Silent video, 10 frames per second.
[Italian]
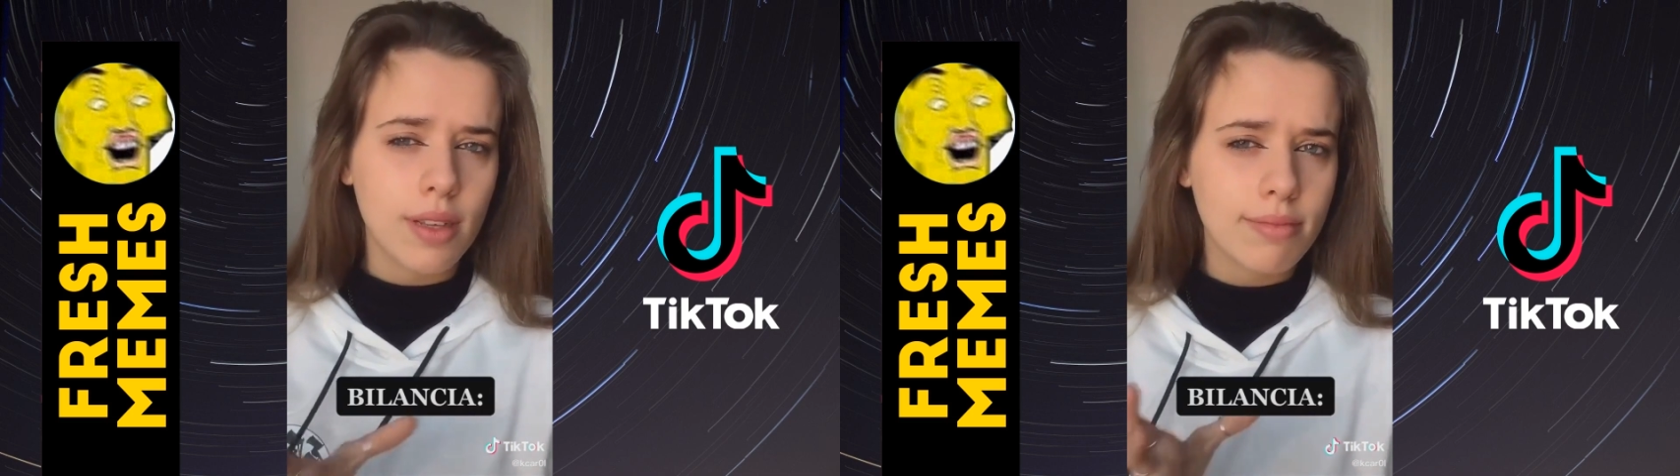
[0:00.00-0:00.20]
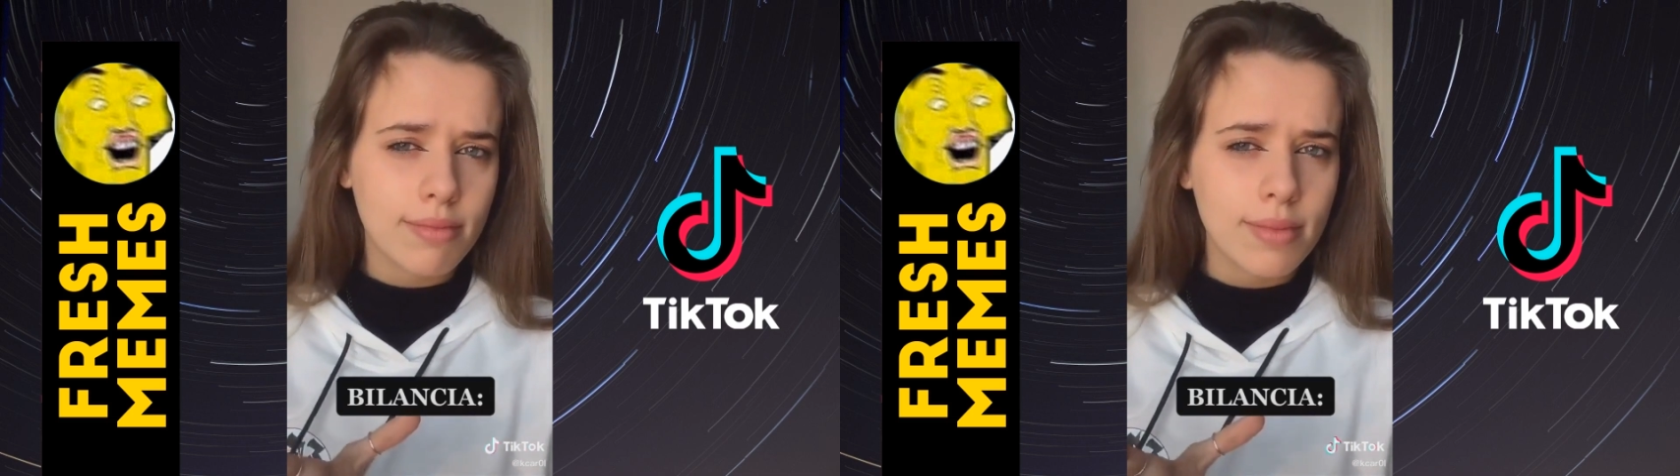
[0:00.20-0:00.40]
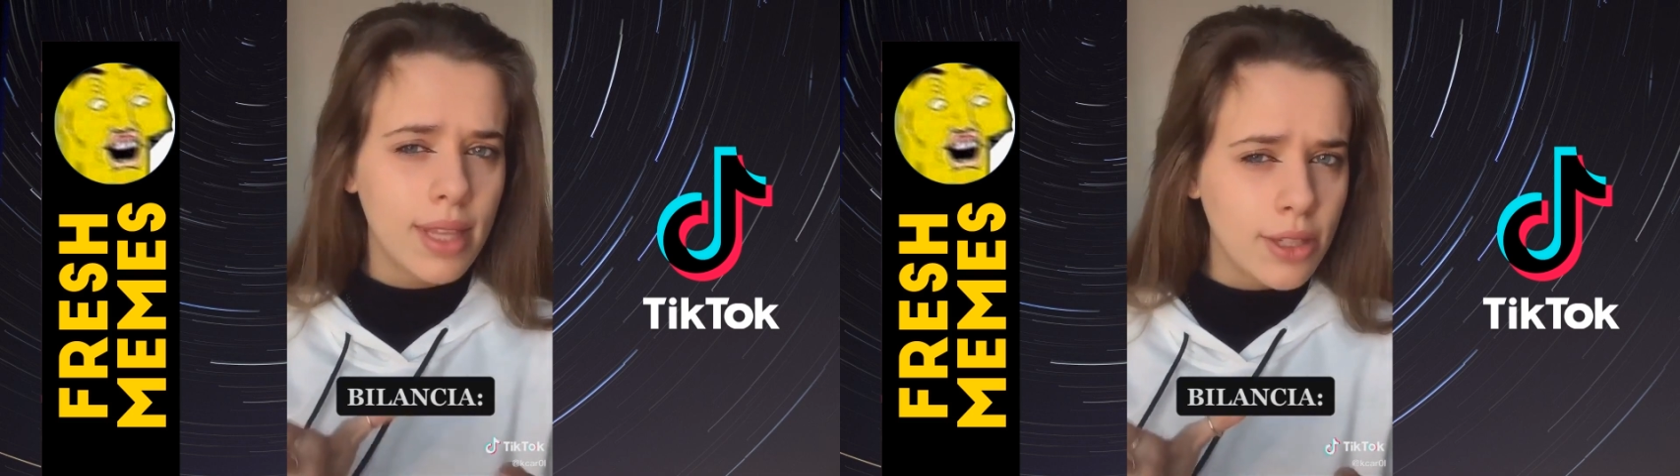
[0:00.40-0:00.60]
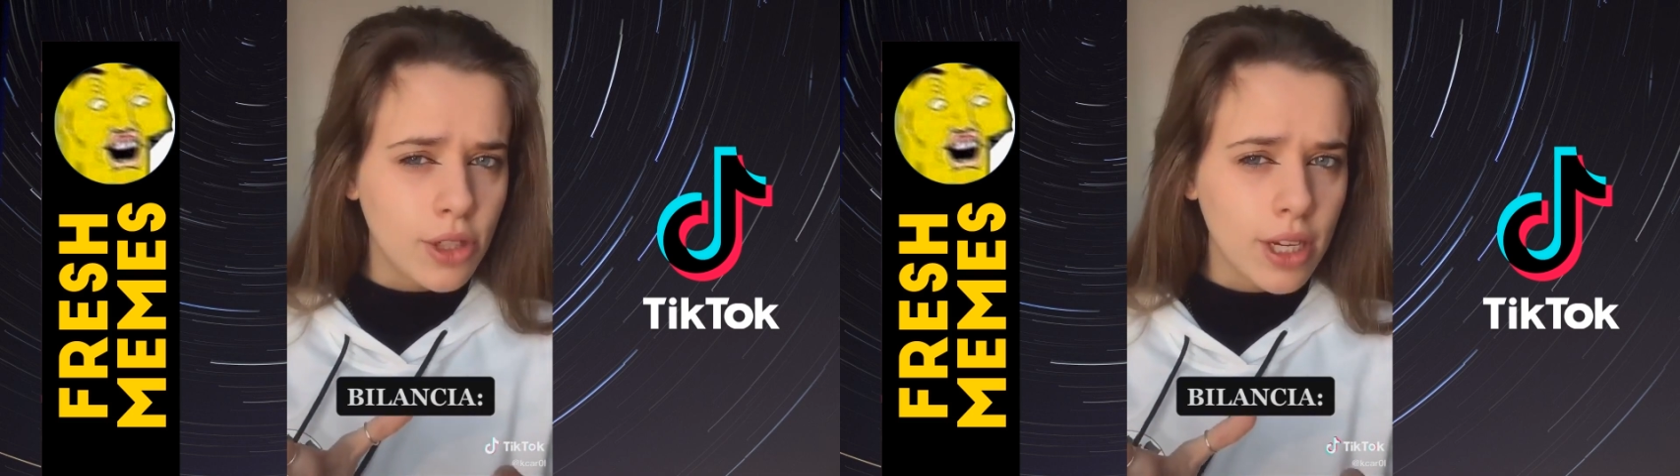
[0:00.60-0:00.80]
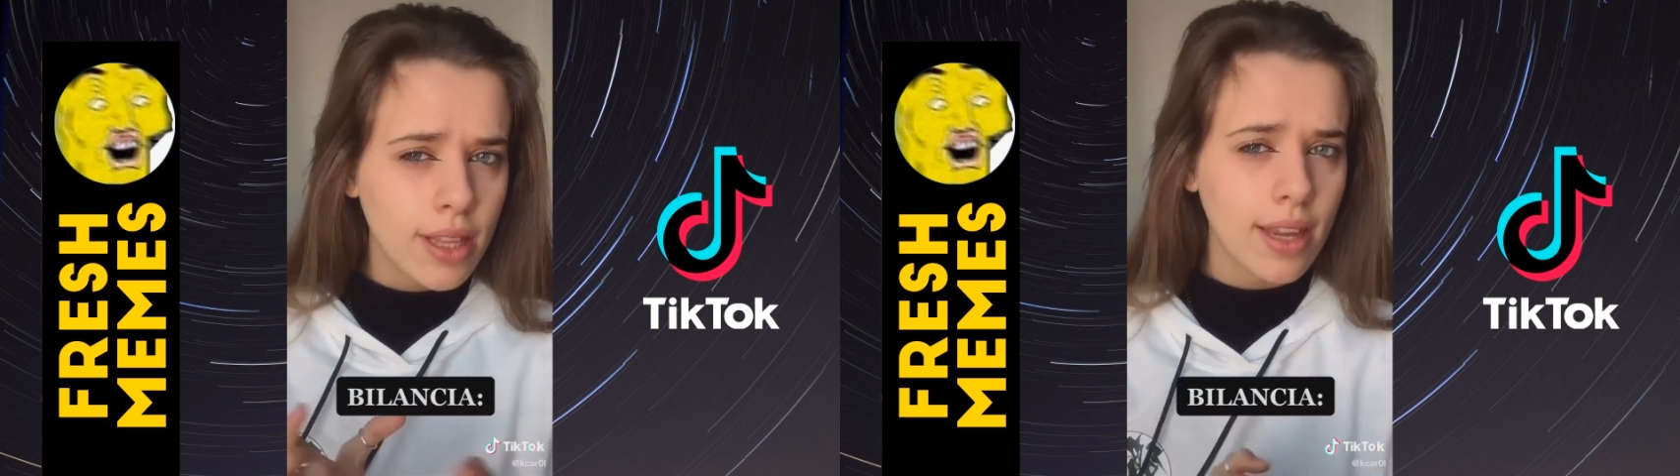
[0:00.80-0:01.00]

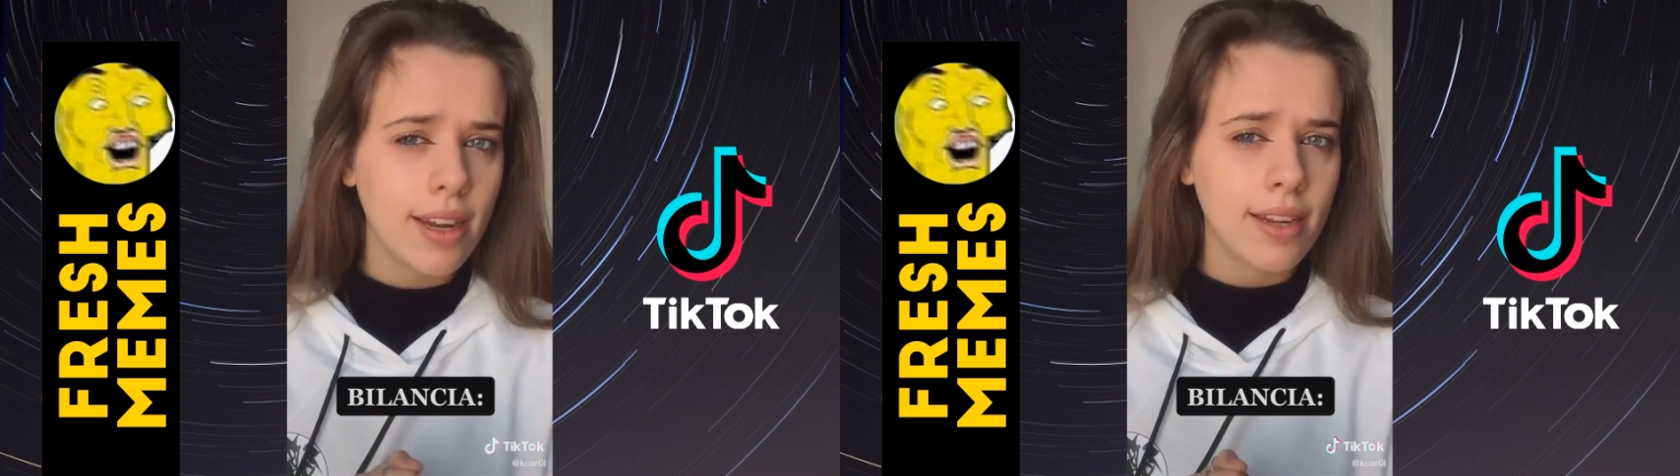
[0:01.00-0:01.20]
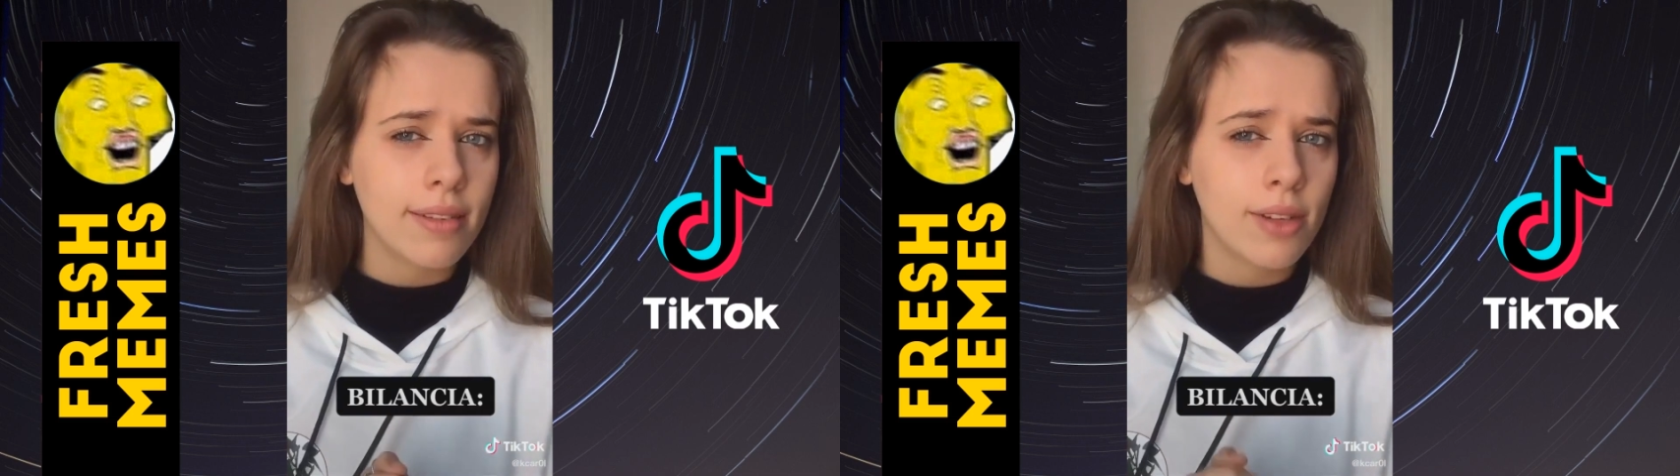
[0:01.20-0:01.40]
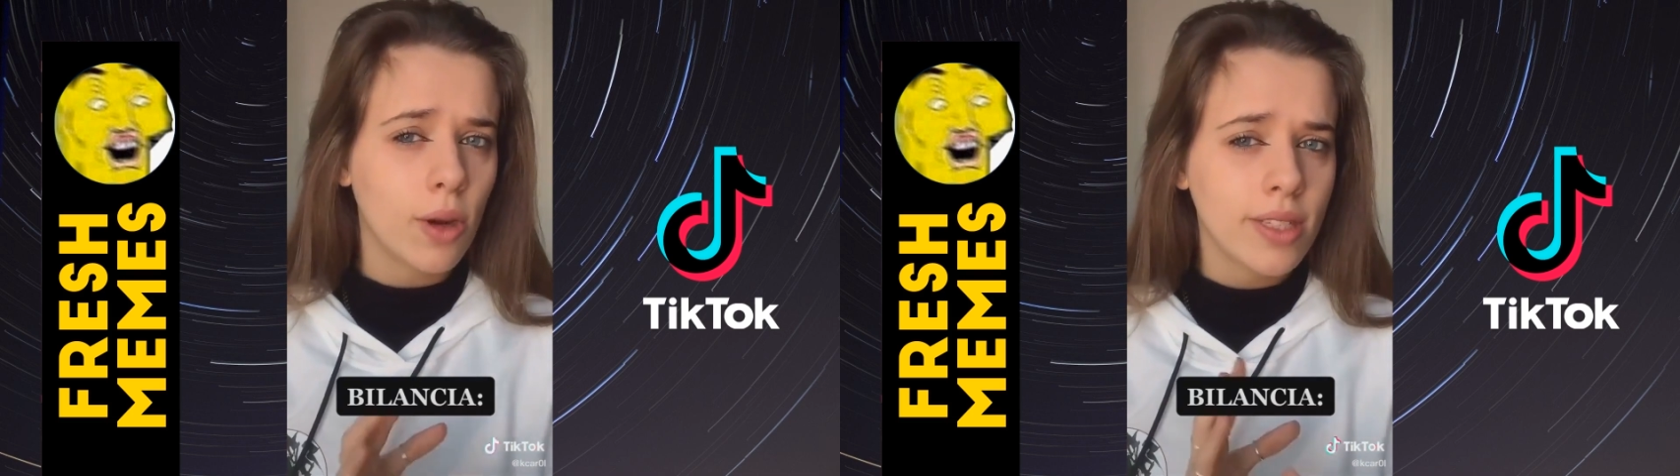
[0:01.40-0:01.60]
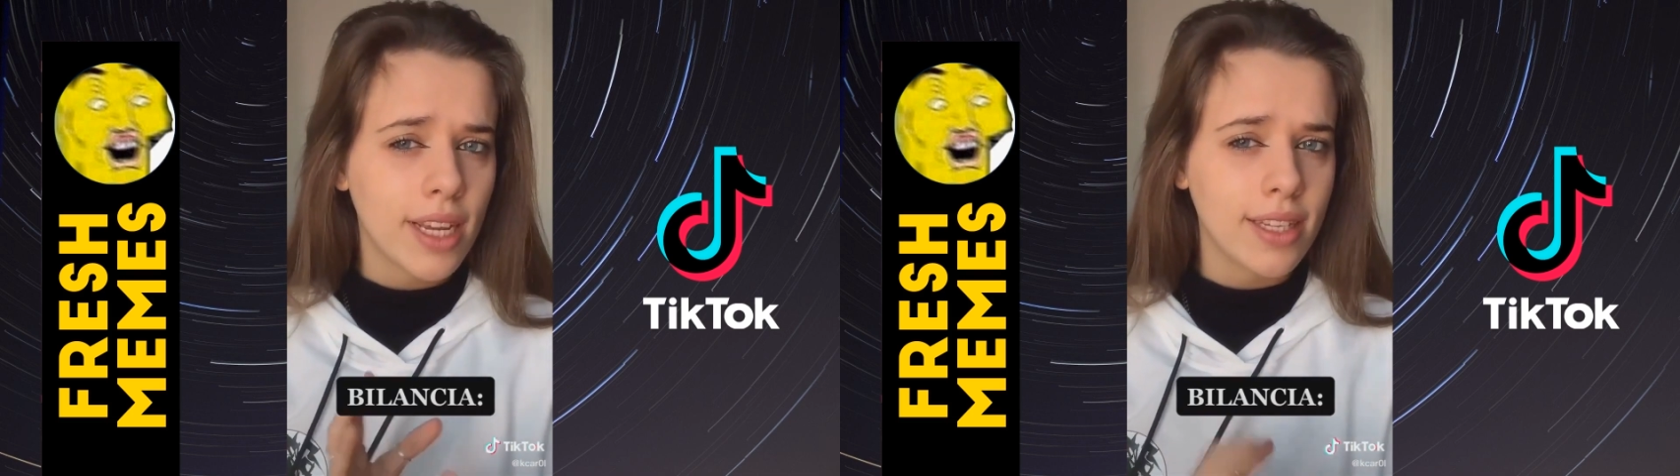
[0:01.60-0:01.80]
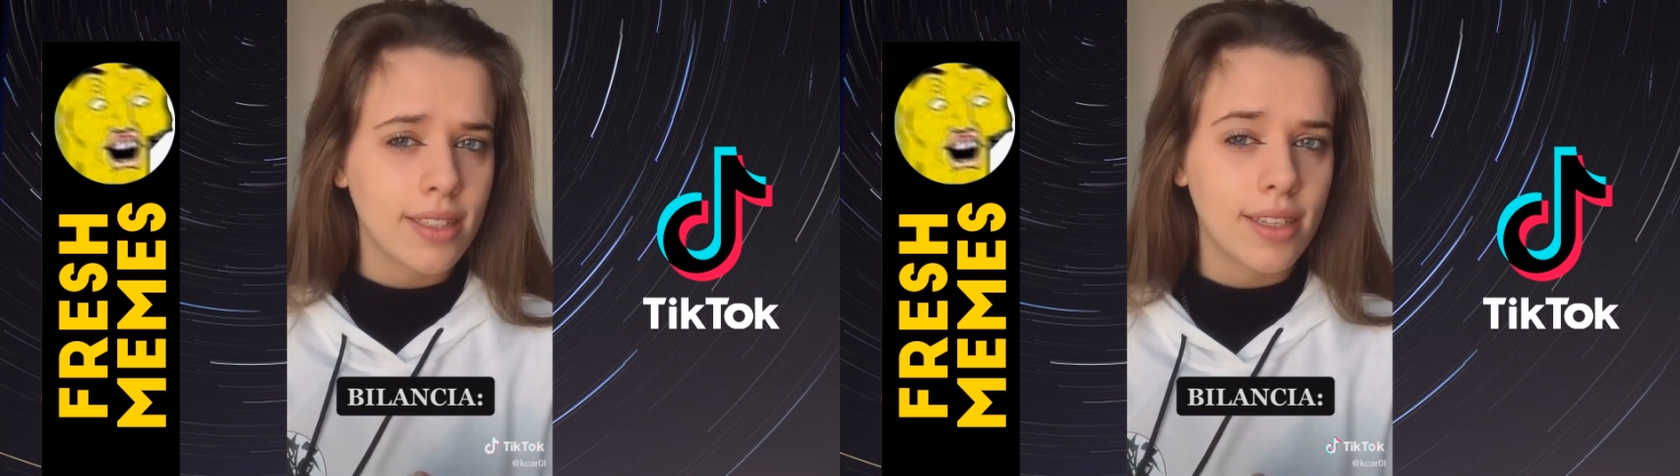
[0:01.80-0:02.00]
decidere cosa essere.